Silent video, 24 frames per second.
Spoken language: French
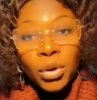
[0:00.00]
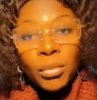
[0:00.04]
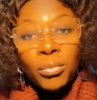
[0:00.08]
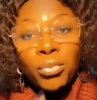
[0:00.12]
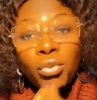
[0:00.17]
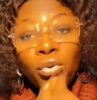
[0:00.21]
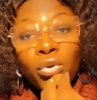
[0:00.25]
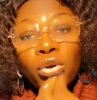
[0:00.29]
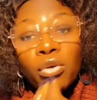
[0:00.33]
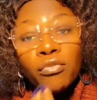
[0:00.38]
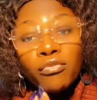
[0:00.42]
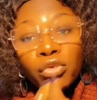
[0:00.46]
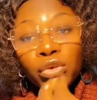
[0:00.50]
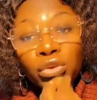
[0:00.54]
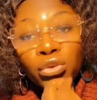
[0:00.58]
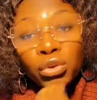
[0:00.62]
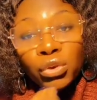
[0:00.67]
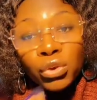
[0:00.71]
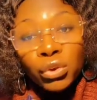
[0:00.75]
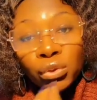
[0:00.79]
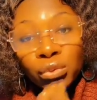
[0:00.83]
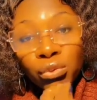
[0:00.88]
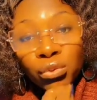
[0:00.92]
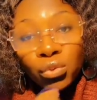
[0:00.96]
pour que
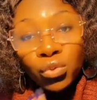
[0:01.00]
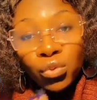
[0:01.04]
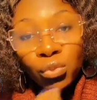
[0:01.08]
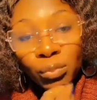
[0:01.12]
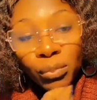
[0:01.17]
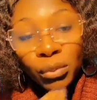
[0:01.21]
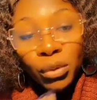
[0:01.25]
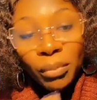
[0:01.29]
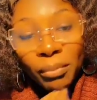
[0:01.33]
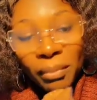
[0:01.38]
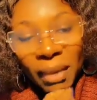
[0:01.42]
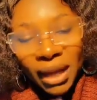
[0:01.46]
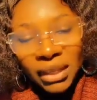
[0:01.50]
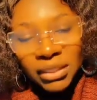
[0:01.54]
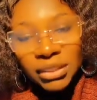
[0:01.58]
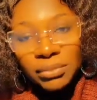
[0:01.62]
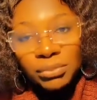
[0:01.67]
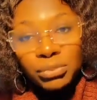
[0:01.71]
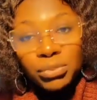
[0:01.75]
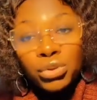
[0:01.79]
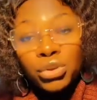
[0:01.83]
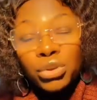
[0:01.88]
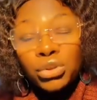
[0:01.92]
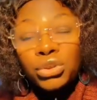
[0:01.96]
votre couple marche,
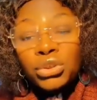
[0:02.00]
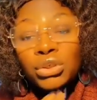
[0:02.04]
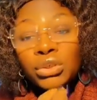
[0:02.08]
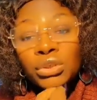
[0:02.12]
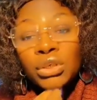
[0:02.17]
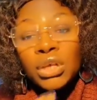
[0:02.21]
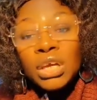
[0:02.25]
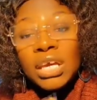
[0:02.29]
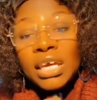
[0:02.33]
pour que ce,